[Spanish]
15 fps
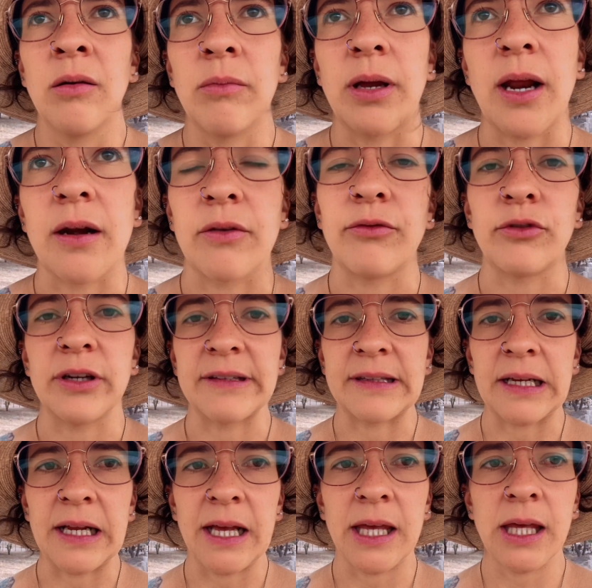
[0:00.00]
para
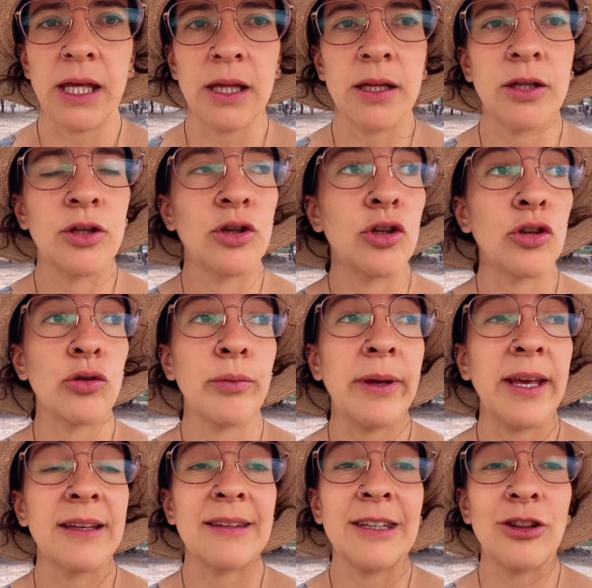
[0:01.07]
reforestar aquí, no
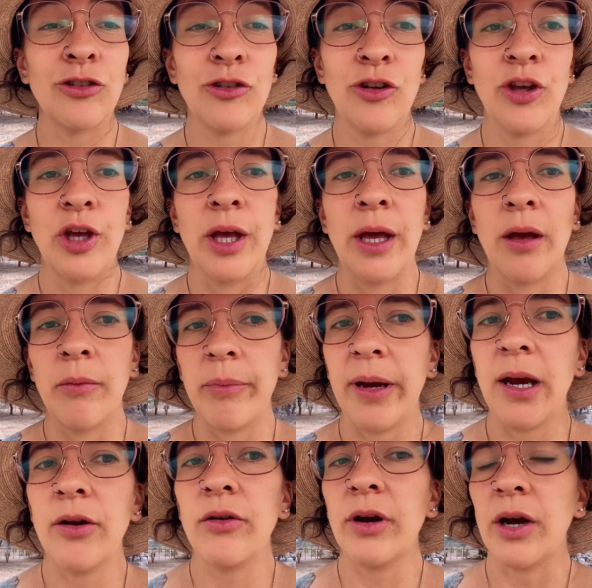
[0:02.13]
tuve éxito,
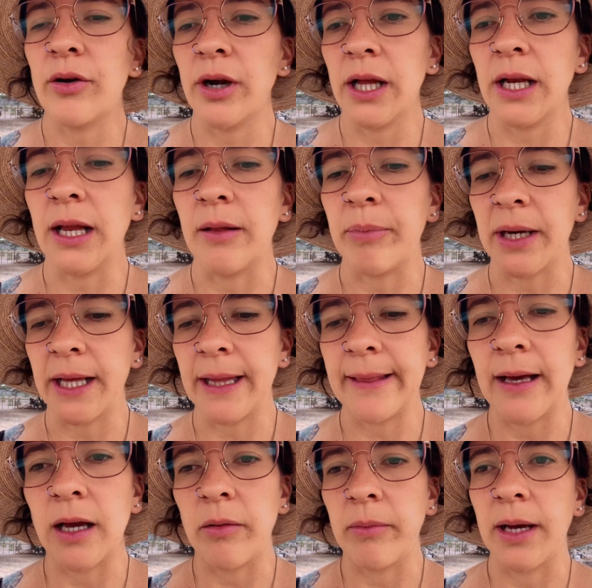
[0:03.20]
pero ahora en el Parque
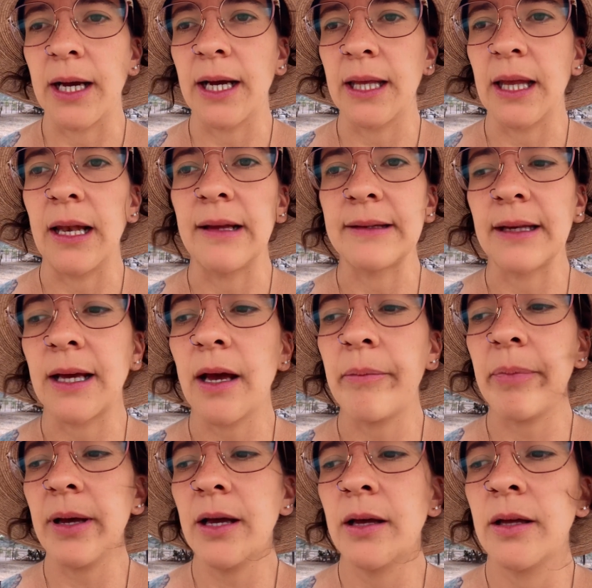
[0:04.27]
Tangamanga y en la
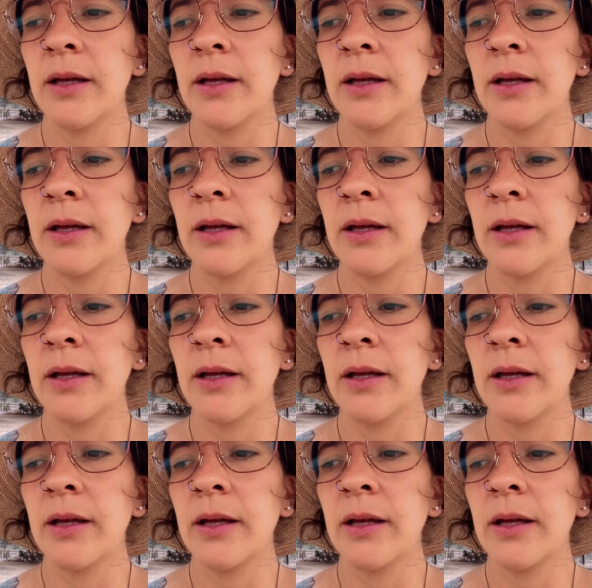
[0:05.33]
Secapa